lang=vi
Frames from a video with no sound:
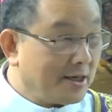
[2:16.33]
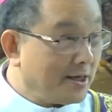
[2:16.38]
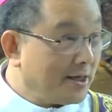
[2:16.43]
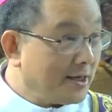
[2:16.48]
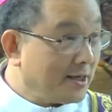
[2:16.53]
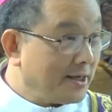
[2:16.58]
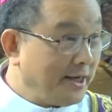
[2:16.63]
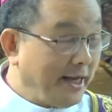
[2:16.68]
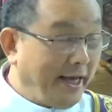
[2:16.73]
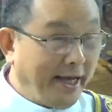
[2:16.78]

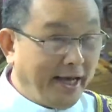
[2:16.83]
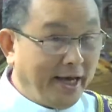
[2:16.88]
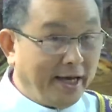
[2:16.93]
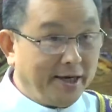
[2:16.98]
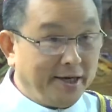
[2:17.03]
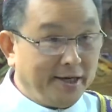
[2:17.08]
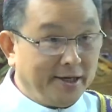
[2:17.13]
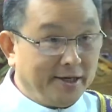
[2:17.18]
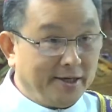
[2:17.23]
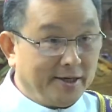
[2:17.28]

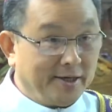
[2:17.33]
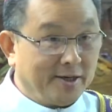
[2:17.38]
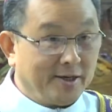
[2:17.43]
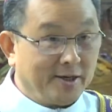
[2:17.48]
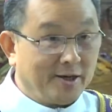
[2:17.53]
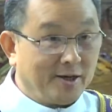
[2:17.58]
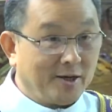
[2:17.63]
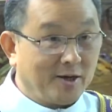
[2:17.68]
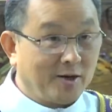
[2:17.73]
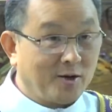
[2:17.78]
đèn,
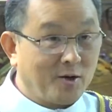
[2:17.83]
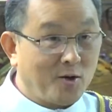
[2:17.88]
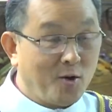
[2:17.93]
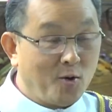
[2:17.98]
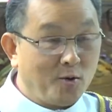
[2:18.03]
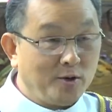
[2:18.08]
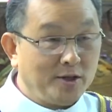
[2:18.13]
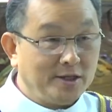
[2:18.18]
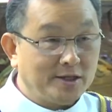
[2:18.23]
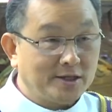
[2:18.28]

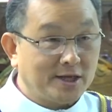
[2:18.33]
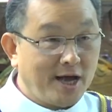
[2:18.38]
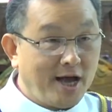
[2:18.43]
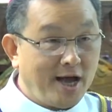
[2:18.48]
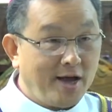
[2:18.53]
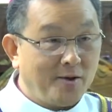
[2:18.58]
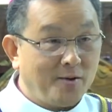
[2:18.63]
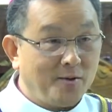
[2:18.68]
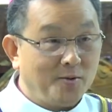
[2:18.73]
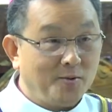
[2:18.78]
ngôi
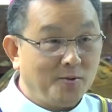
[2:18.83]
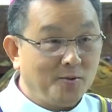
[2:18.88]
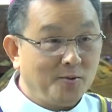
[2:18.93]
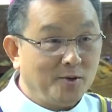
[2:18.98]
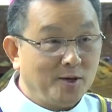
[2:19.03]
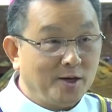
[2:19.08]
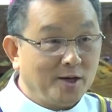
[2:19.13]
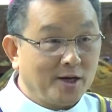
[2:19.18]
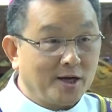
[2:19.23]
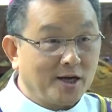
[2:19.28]
sao,
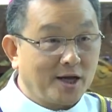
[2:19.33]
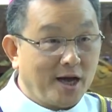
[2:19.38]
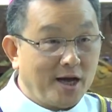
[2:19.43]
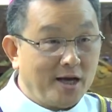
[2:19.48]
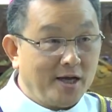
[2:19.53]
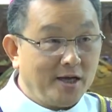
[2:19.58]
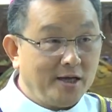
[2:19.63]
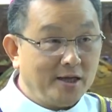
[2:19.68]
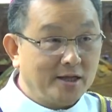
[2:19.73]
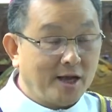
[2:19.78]

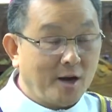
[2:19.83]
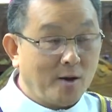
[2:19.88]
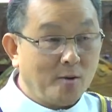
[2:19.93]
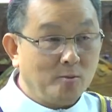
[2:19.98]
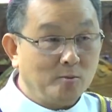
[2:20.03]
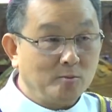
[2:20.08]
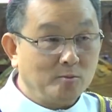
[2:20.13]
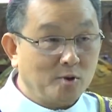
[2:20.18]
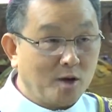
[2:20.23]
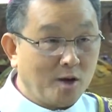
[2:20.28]
cây
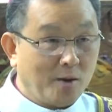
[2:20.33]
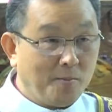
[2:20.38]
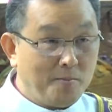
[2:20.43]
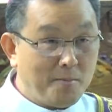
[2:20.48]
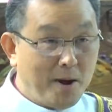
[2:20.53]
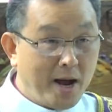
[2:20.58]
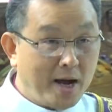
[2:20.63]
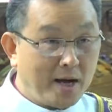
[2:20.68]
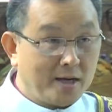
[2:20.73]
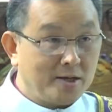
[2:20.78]
thông
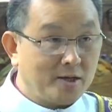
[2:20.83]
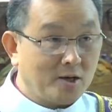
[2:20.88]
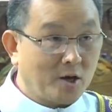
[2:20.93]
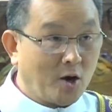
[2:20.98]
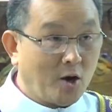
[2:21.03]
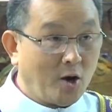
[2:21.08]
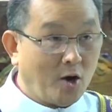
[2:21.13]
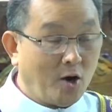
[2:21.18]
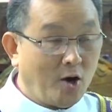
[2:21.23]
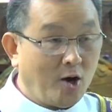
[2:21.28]
máng
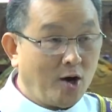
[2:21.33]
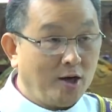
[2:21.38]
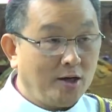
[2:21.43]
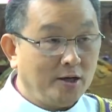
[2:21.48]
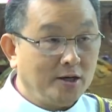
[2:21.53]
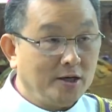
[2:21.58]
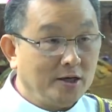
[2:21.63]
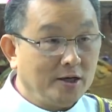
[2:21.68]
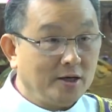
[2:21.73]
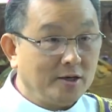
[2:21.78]
cỏ
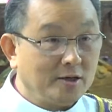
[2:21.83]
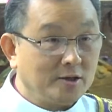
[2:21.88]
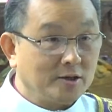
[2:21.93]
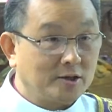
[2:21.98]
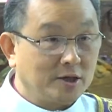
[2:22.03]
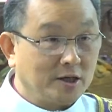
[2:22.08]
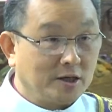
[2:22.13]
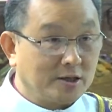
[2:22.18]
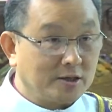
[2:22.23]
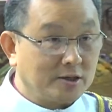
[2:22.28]

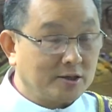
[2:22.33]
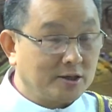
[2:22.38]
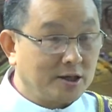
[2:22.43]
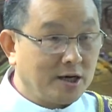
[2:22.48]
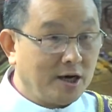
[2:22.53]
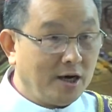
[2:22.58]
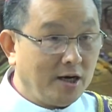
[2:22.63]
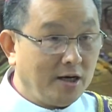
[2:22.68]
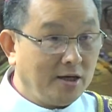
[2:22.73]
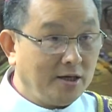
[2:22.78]
rực
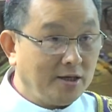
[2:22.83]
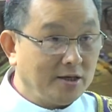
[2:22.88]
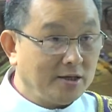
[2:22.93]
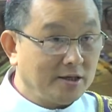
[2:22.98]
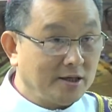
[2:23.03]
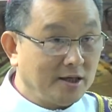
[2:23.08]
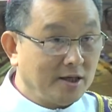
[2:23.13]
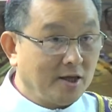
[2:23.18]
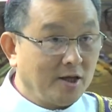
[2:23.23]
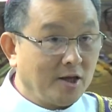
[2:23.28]
rỡ
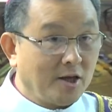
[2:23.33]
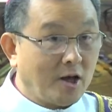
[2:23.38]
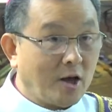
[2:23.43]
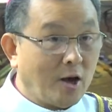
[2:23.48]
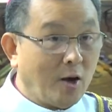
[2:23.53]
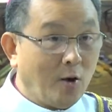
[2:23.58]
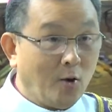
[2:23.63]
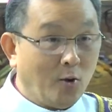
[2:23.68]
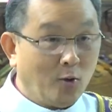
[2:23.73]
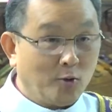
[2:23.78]

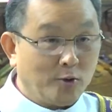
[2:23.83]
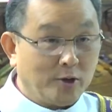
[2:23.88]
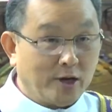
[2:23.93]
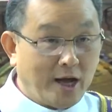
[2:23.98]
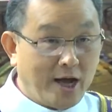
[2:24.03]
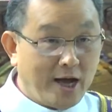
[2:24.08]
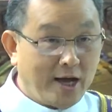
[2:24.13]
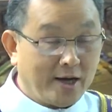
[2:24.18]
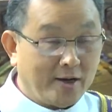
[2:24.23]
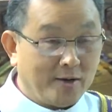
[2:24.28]
ồn
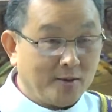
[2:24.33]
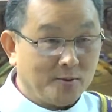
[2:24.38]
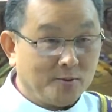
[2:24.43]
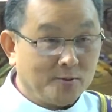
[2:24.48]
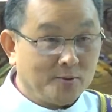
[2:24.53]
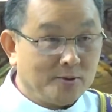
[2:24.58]
ào